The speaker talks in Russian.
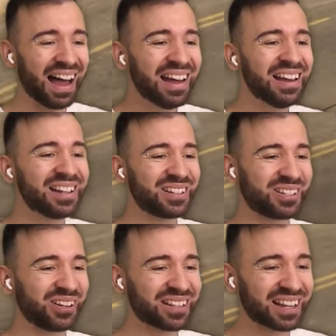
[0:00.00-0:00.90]

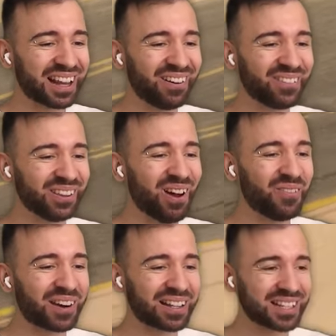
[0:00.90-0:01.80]
Что за говно
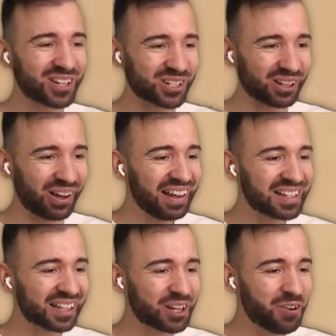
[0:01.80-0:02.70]
произошло?
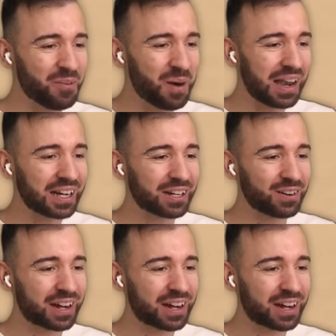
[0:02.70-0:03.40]
Из-за такого маленького